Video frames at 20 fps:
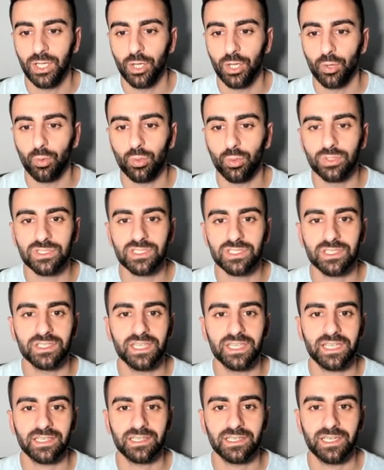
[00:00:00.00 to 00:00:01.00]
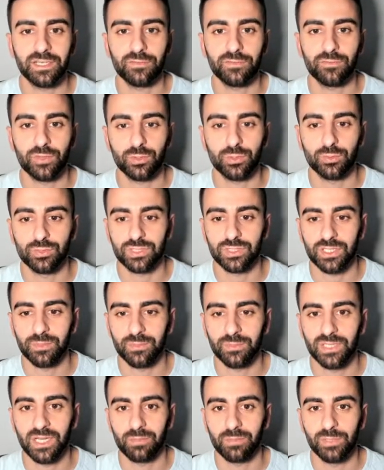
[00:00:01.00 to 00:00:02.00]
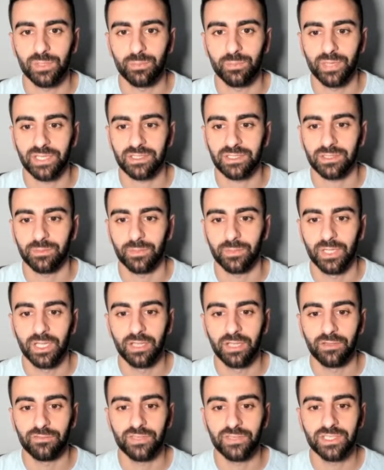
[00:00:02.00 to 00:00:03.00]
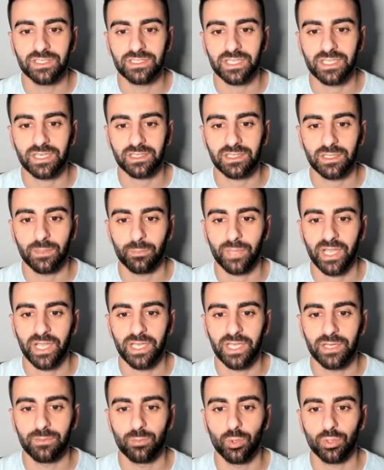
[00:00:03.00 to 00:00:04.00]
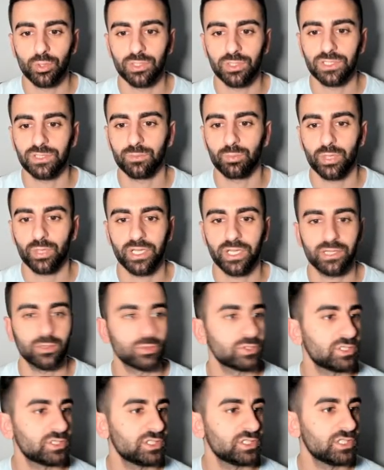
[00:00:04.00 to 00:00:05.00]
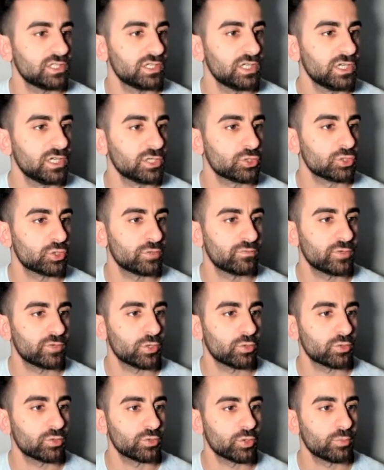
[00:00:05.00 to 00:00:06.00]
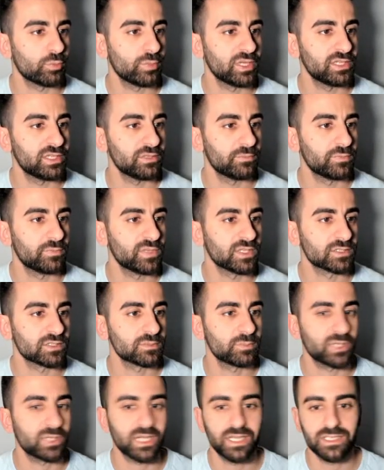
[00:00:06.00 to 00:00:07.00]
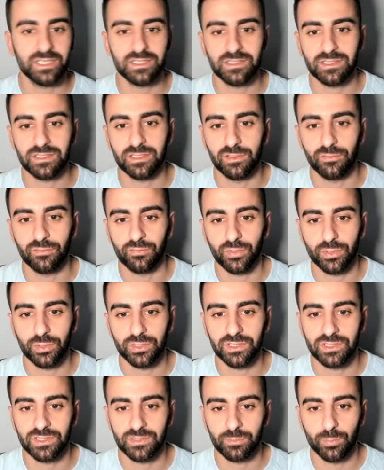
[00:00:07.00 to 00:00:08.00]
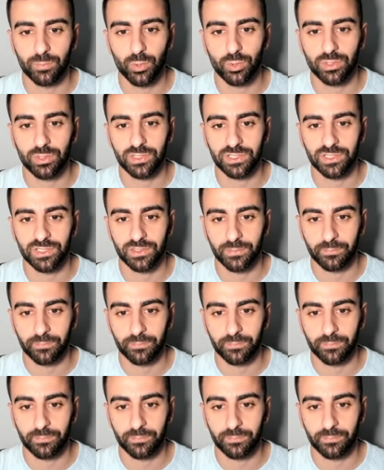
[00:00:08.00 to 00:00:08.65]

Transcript: unsere Neckline von unserem Double Bottom. Wie gesagt, bei einem möglichen Breakout hier können wir auch nochmal das Preisziel von diesem möglichen